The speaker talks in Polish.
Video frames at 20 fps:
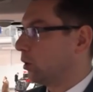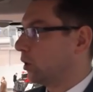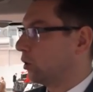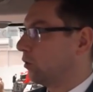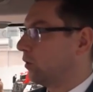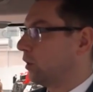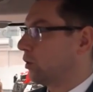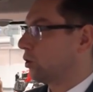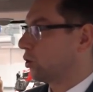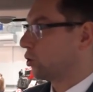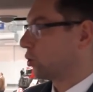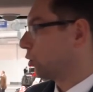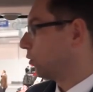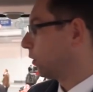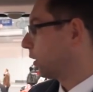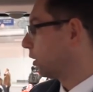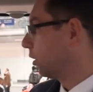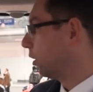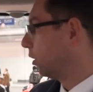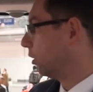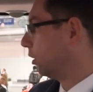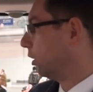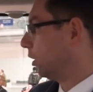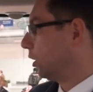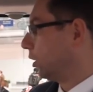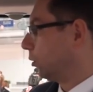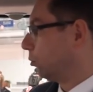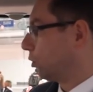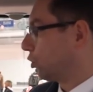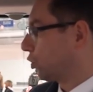ładowacza czołowego
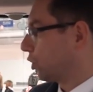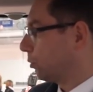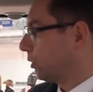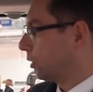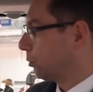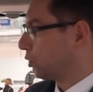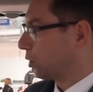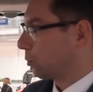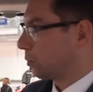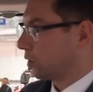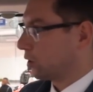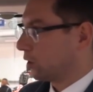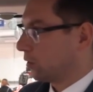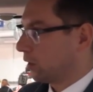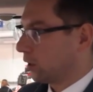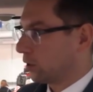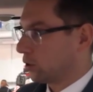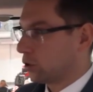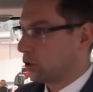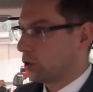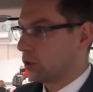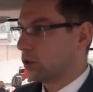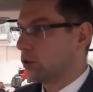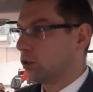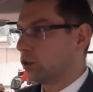możemy przypisywać